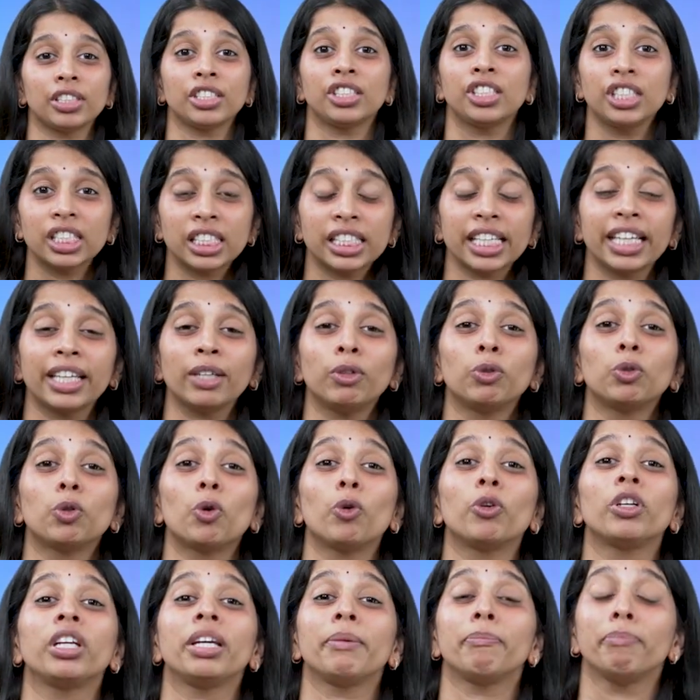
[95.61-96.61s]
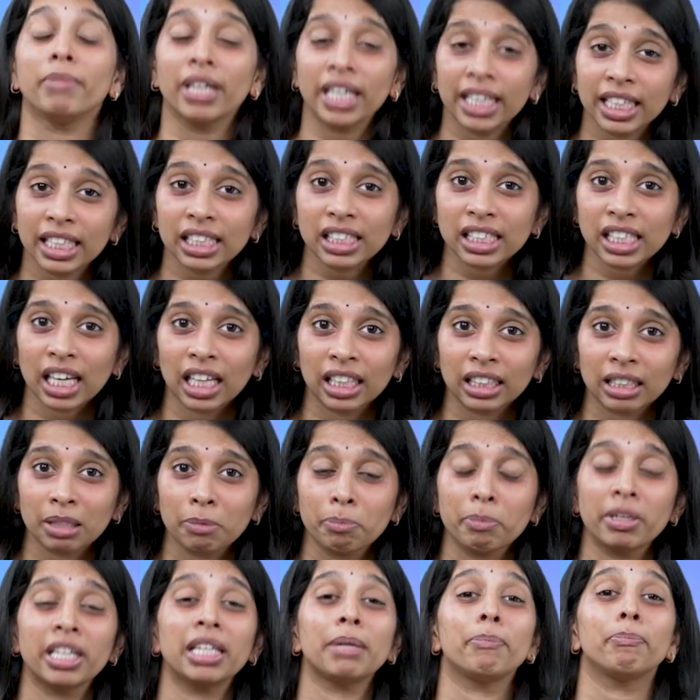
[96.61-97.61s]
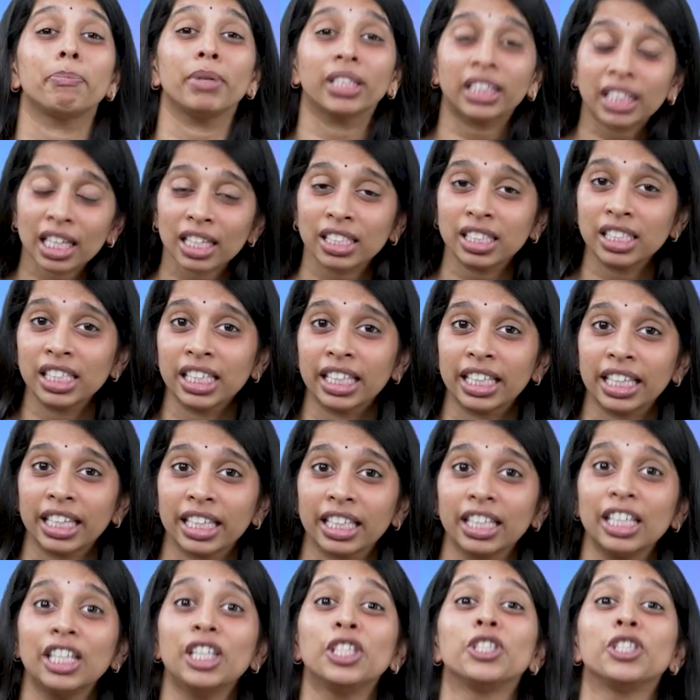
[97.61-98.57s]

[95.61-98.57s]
जिसे उन्होंने मेरे साथ मेरे पिताजी के